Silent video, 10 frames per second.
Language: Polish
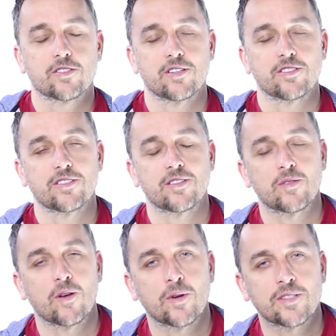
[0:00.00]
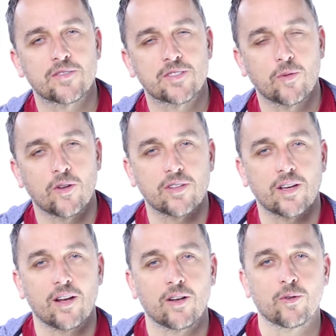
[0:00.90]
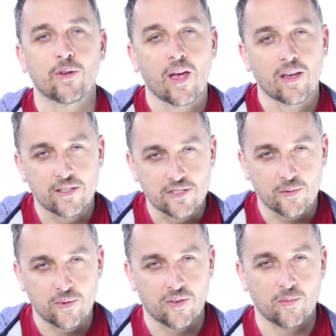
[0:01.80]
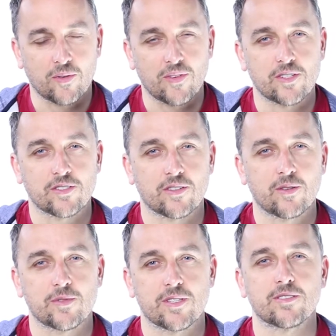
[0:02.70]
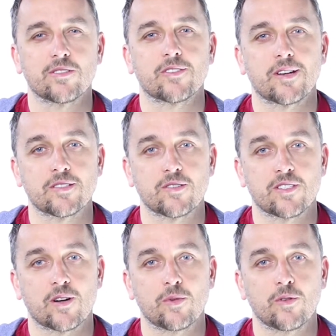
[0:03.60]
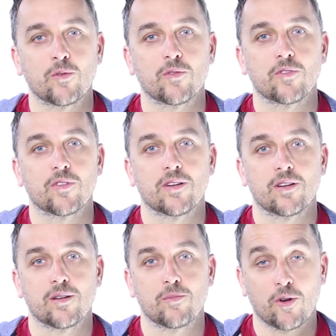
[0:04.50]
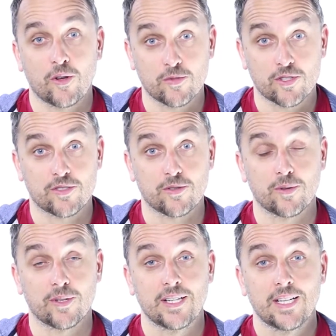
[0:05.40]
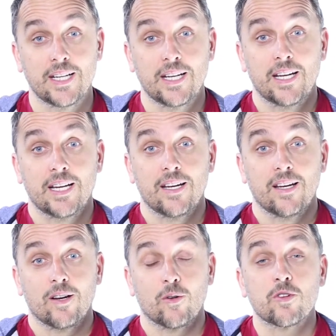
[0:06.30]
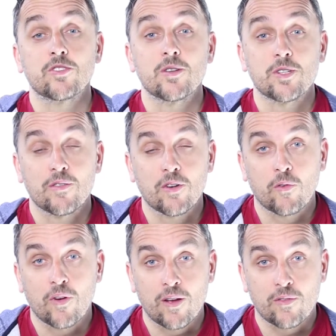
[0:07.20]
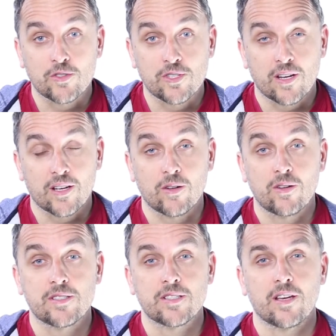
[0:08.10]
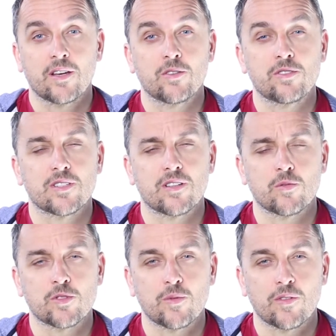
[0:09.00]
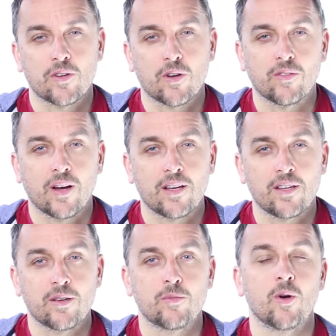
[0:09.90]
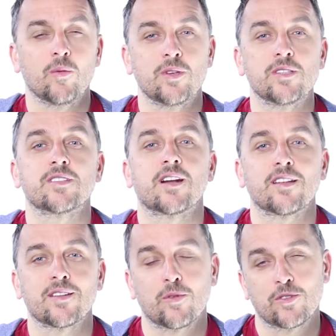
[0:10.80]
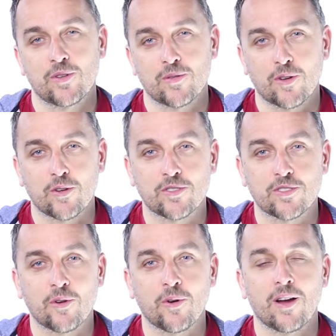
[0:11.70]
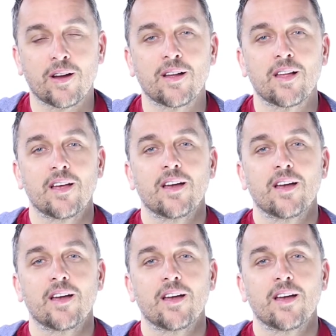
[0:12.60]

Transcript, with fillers: Cześć, jestem Tomek ze wspólnoty Halleluja i chciałbym Wam powiedzieć o tym, co Jezus Chrystus zrobił w e, moim życiu. Urodziłem się i wychowałem w rodzinie katolickiej, rodzice dobrze mnie wychowali, byłem ministrantem, chodziłem do kościoła.